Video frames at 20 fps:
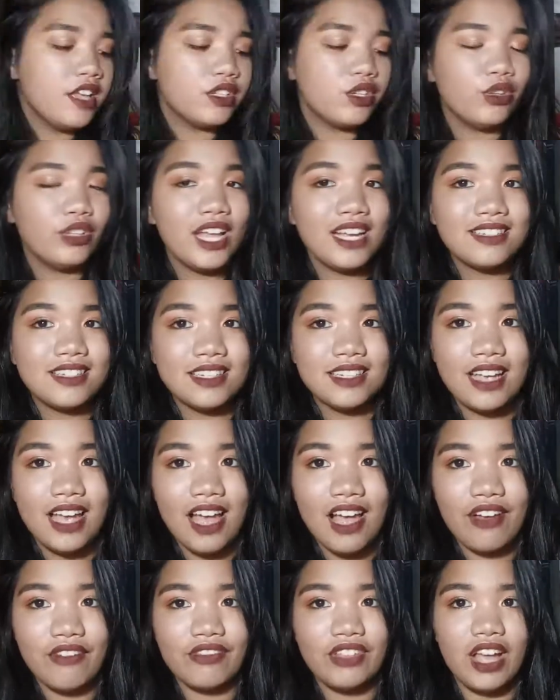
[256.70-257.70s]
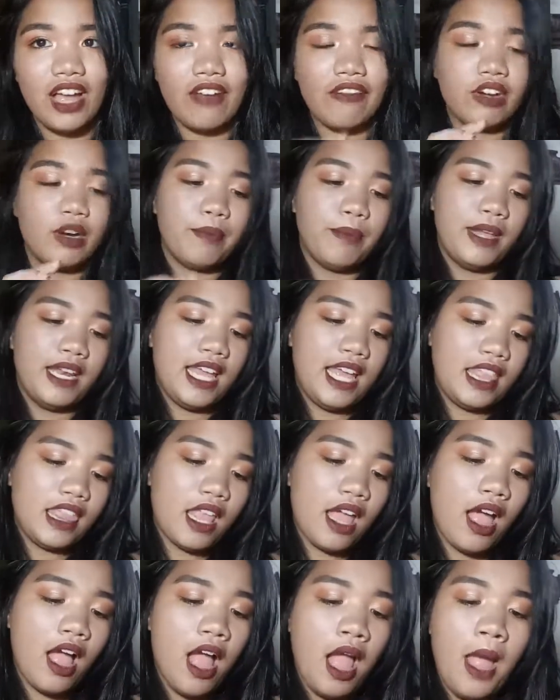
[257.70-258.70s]
So next is I have the Ever
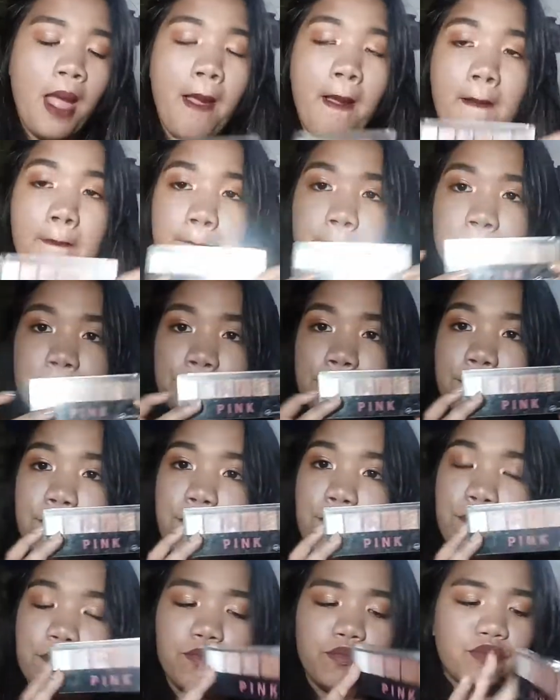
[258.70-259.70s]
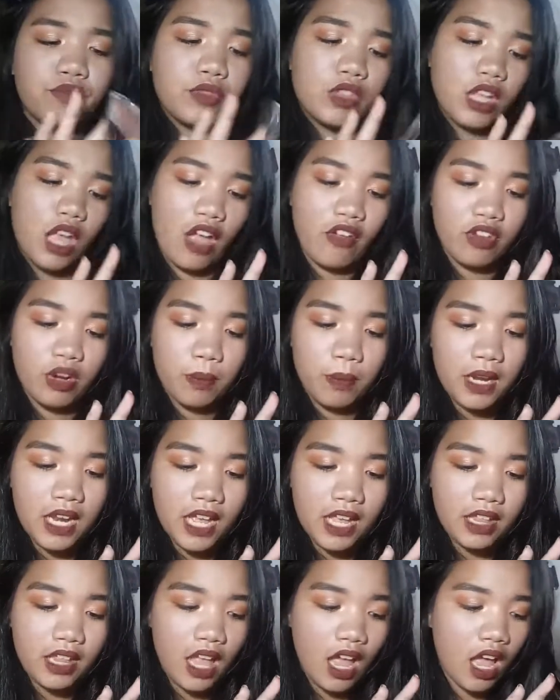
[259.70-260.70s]
Belena Ever
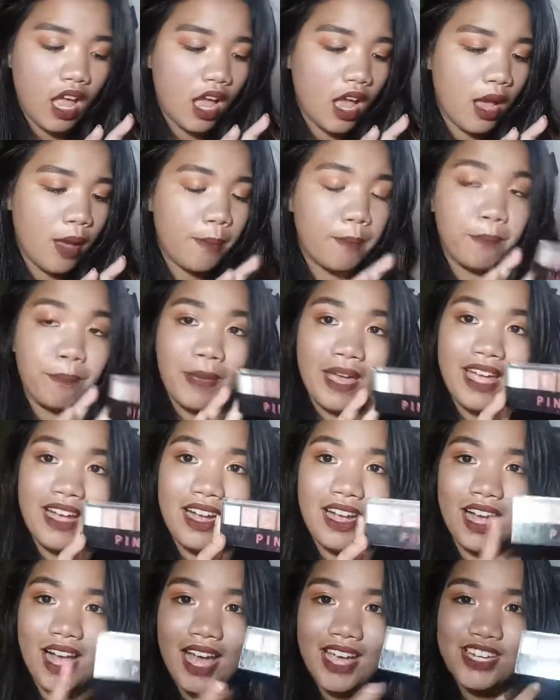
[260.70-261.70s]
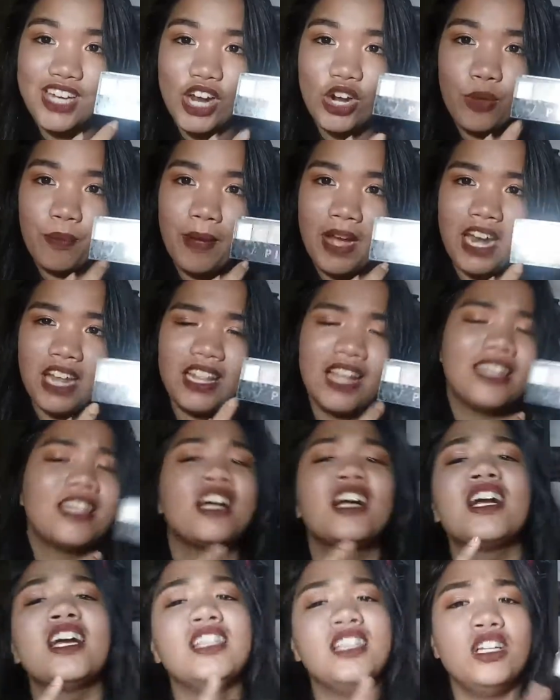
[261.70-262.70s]
Belena pink eyeshadow palette. At
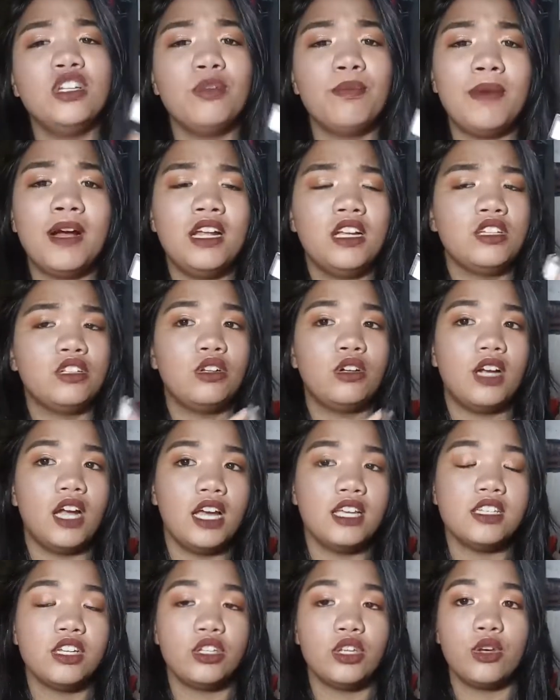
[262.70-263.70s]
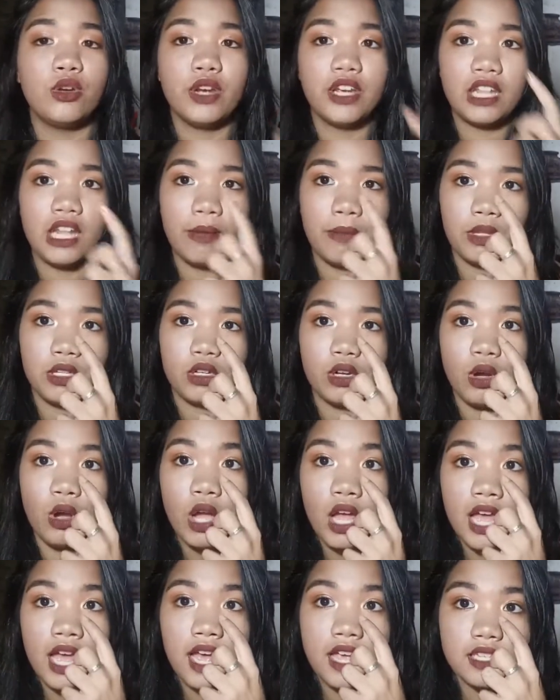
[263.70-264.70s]
ang ganda ng palette to guys. Ito yung ginamit ko
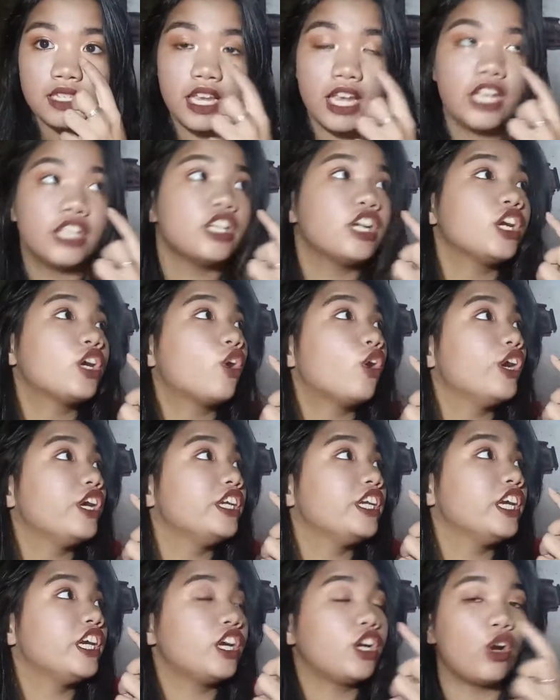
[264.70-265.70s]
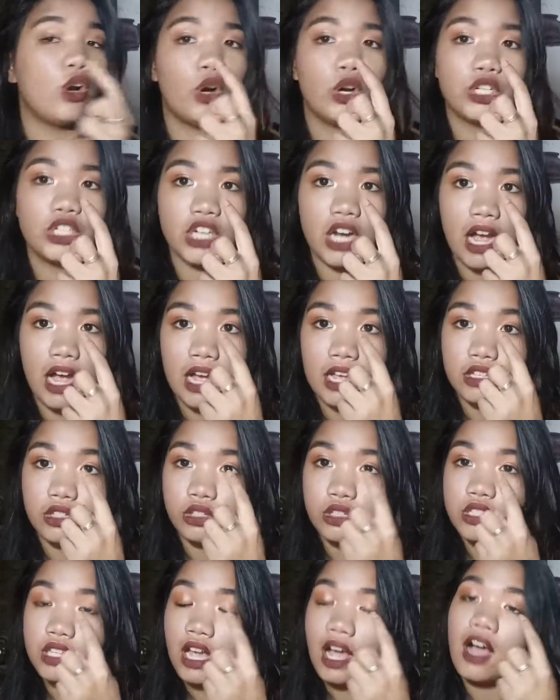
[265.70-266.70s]
sa inner corner ko, tsaka
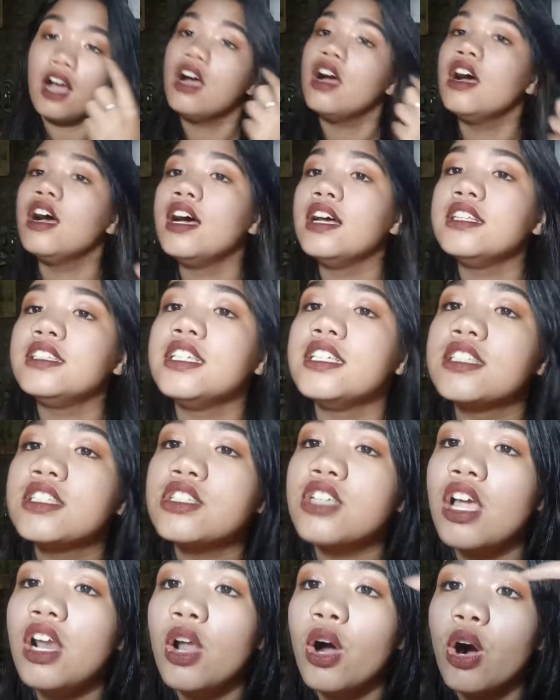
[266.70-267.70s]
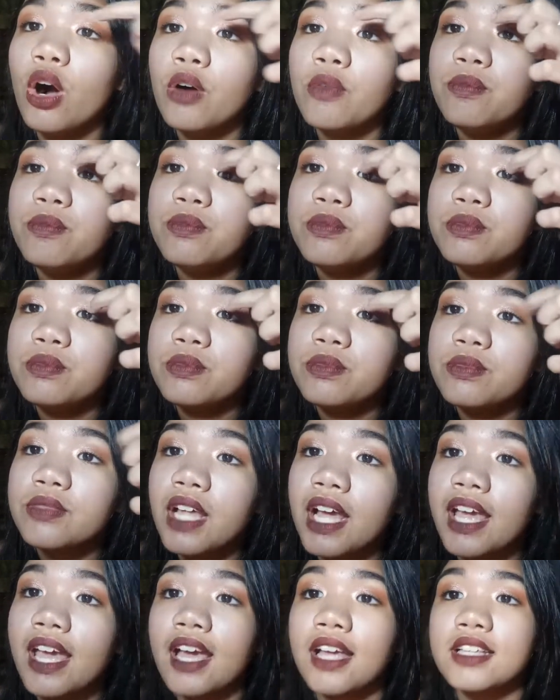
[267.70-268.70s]
dun sa, dun sa loob
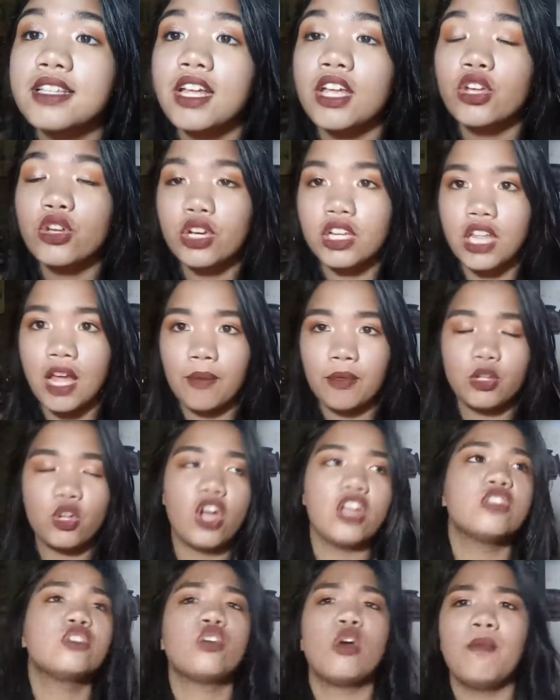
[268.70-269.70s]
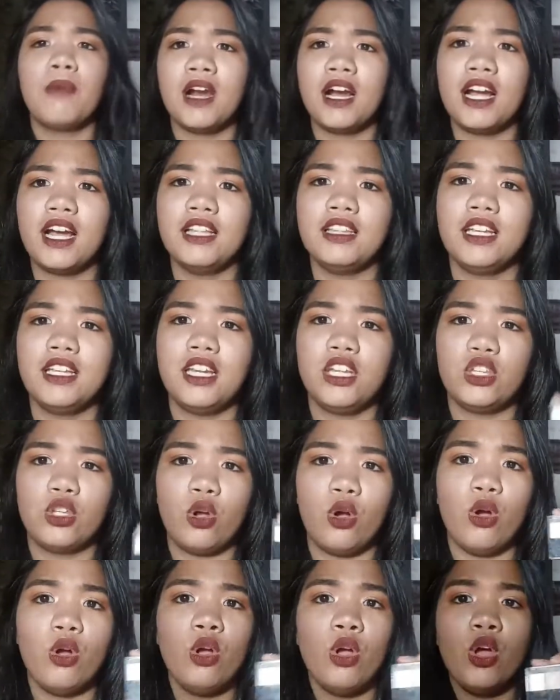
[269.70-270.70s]
yung ginamit ko. And sobrang ganda
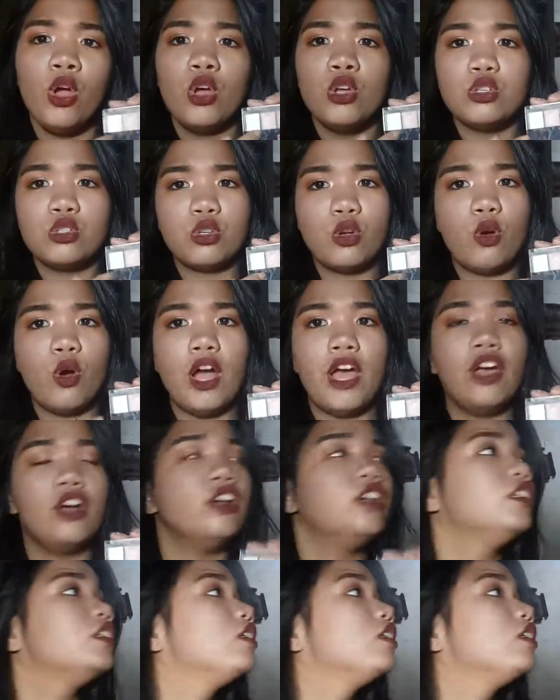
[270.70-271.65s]
nito. So, ayun.